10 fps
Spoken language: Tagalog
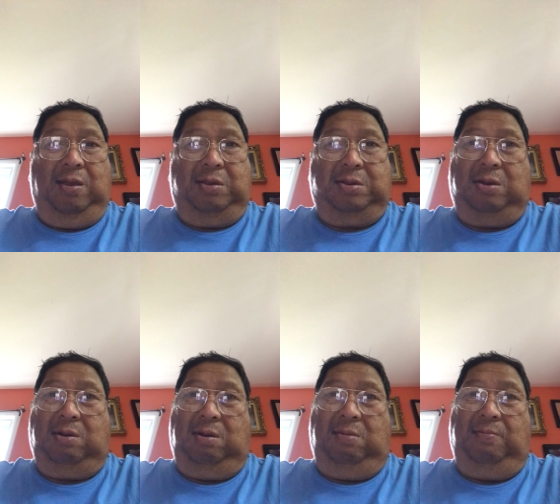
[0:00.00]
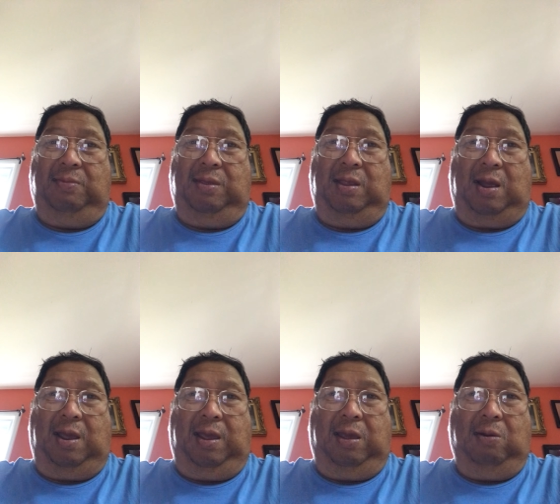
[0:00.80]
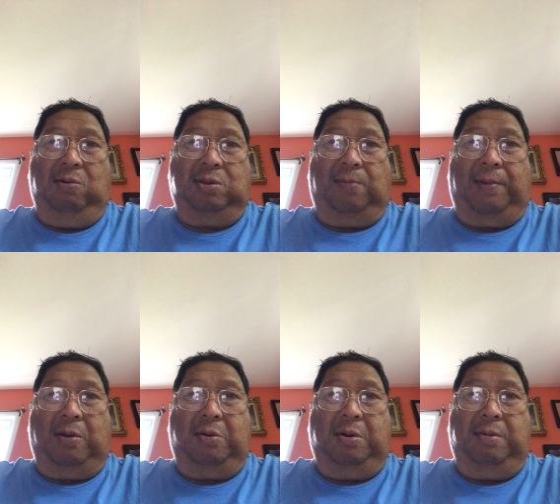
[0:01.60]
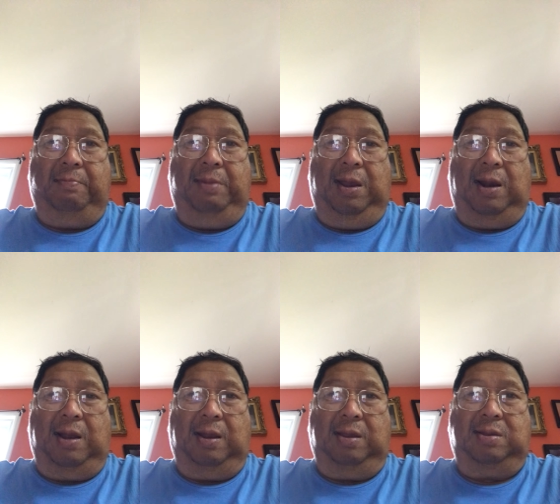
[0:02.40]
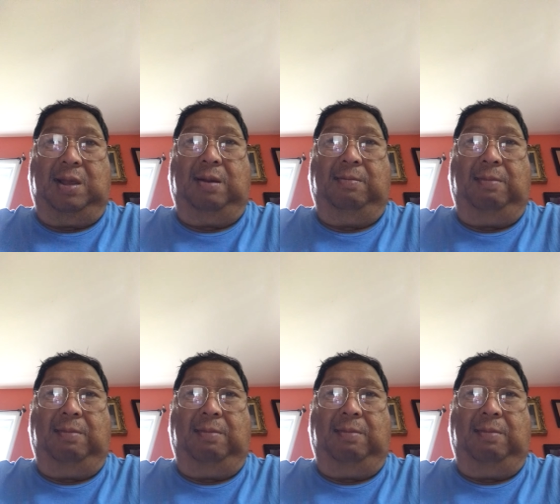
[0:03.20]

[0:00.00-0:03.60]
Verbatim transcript: So, nakikiusap ako bilang isang